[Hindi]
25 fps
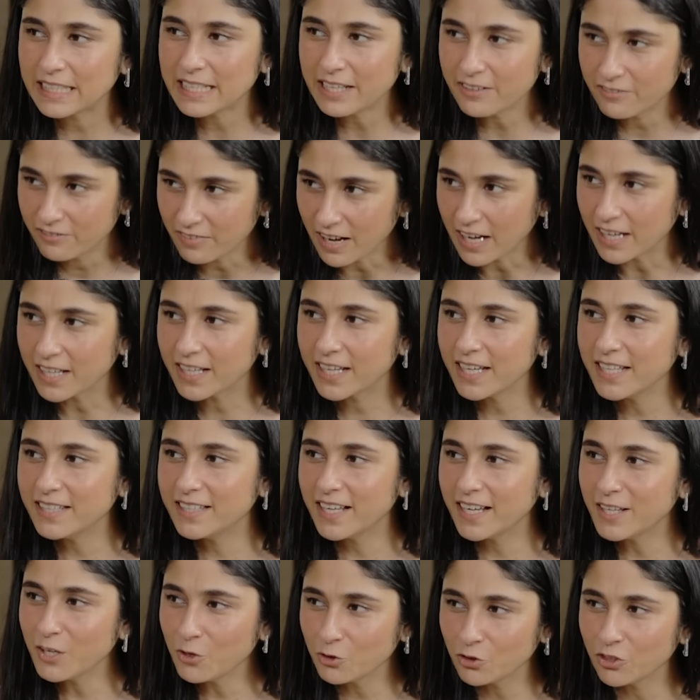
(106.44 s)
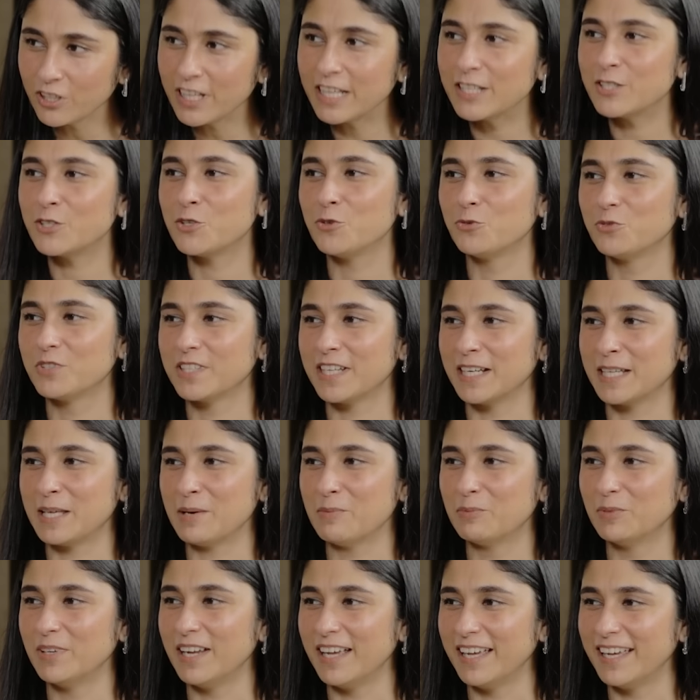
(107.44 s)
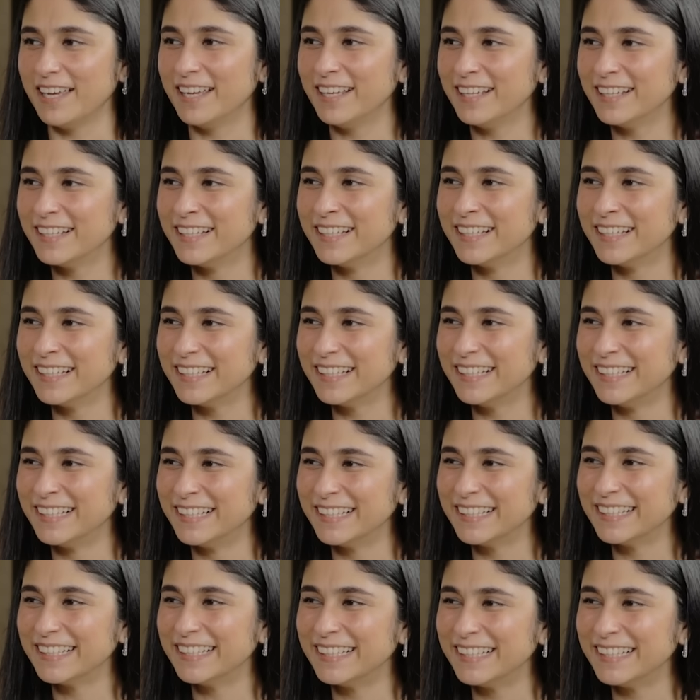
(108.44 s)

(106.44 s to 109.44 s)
तो वहाँ पे वाकई था या उन्होंने एक्सक्यूज करके बुलाया है आई